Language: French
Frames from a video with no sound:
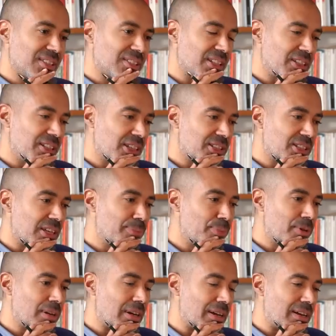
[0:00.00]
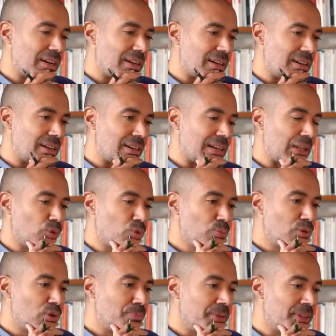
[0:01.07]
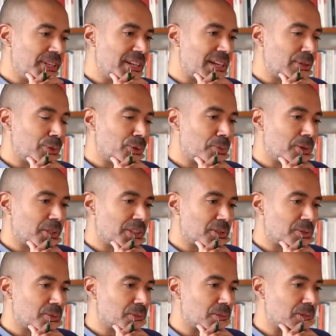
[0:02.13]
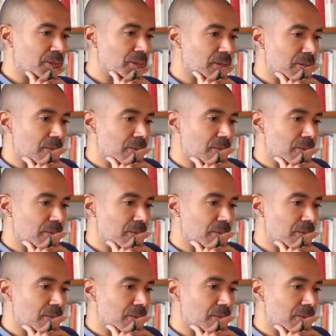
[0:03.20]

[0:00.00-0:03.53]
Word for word: C'est-à-dire, c'est un peu la, la double peinée de la documentation, quoi